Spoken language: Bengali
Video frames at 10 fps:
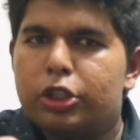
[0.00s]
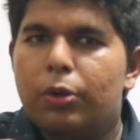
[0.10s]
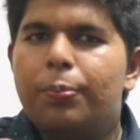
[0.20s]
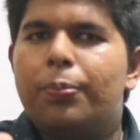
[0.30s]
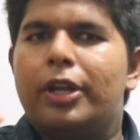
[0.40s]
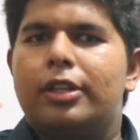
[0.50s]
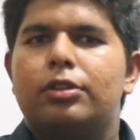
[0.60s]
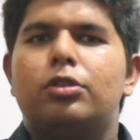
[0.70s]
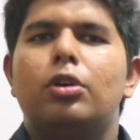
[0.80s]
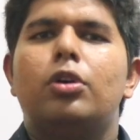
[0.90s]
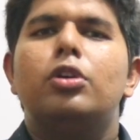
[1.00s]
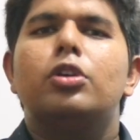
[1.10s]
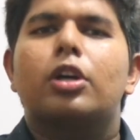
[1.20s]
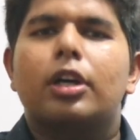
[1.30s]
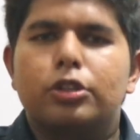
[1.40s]
অসম্পৃক্ত
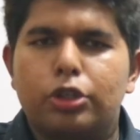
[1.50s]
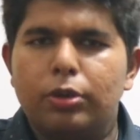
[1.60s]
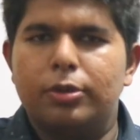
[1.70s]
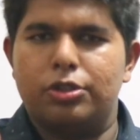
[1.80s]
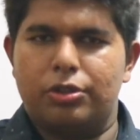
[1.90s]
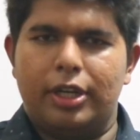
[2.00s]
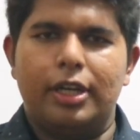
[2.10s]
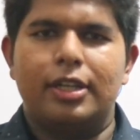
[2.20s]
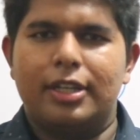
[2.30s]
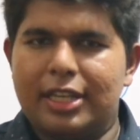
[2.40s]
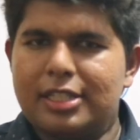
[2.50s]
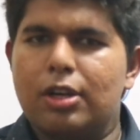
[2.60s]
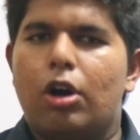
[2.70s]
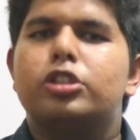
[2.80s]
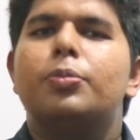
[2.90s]
জৈব যৌগের
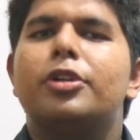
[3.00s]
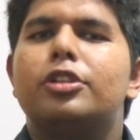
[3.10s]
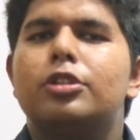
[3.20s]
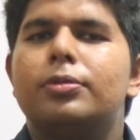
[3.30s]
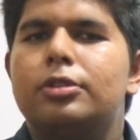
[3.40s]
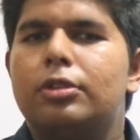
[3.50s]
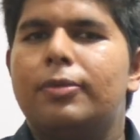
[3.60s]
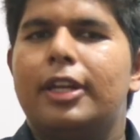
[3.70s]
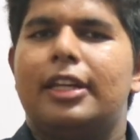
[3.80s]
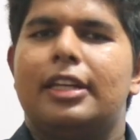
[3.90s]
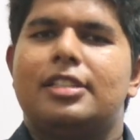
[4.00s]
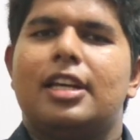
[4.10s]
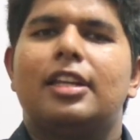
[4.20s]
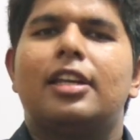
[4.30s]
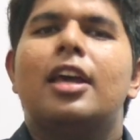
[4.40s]
ঠিক আছে অসম্পৃক্ত জৈব যৌগ মানে কি
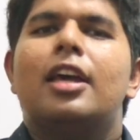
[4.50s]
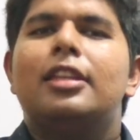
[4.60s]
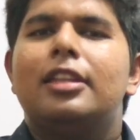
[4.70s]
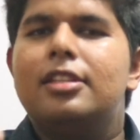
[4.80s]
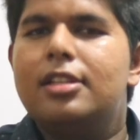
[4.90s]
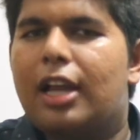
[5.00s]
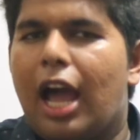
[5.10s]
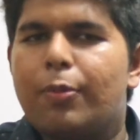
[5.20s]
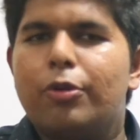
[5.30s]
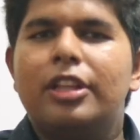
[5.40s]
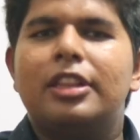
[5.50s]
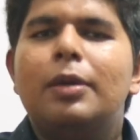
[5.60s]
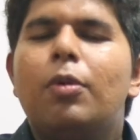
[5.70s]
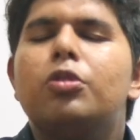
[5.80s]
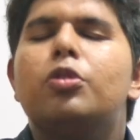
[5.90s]
যাদের
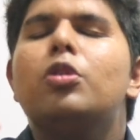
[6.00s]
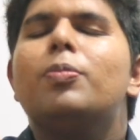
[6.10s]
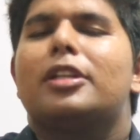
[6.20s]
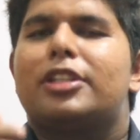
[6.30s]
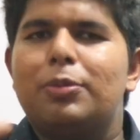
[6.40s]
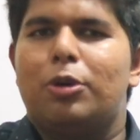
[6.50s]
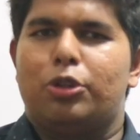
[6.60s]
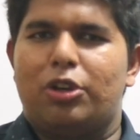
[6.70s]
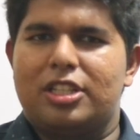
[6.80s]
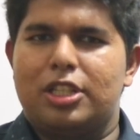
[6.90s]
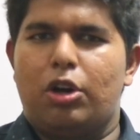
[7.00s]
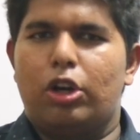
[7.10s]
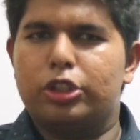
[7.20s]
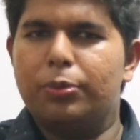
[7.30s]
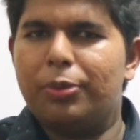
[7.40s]
কার্বনের দ্বিবন্ধন বা ত্রিবন্ধন
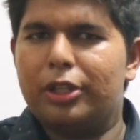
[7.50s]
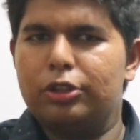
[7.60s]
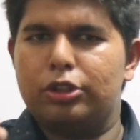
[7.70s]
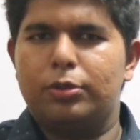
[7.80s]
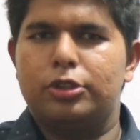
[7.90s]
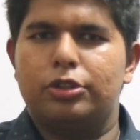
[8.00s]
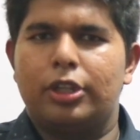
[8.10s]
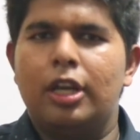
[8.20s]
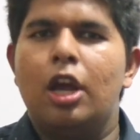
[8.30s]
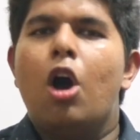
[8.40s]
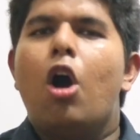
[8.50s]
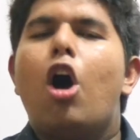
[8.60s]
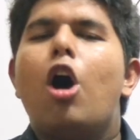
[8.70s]
আছে অসম্পৃক্ত জৈব যৌগের